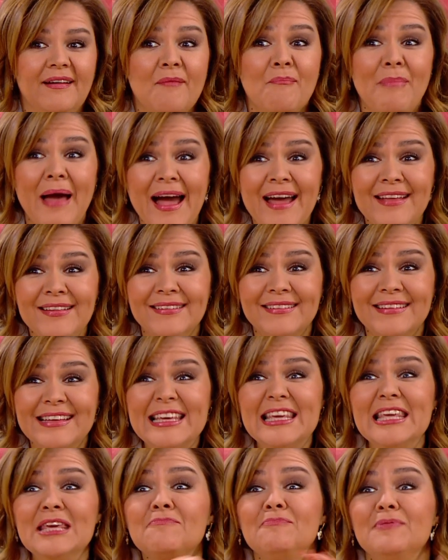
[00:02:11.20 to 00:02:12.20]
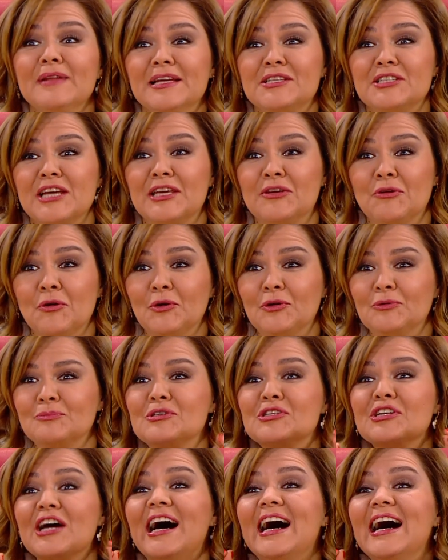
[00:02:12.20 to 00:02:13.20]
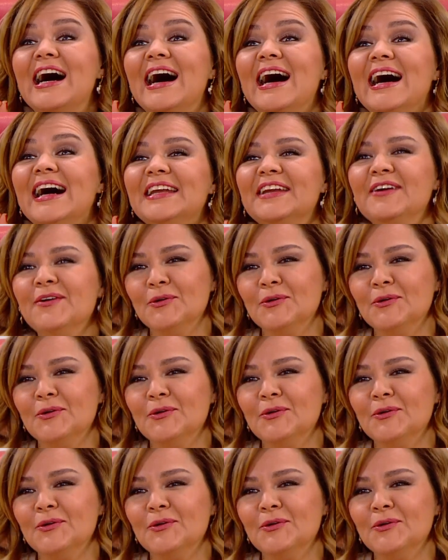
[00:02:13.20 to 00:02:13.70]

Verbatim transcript: Ben iple çekiyorum. Şahane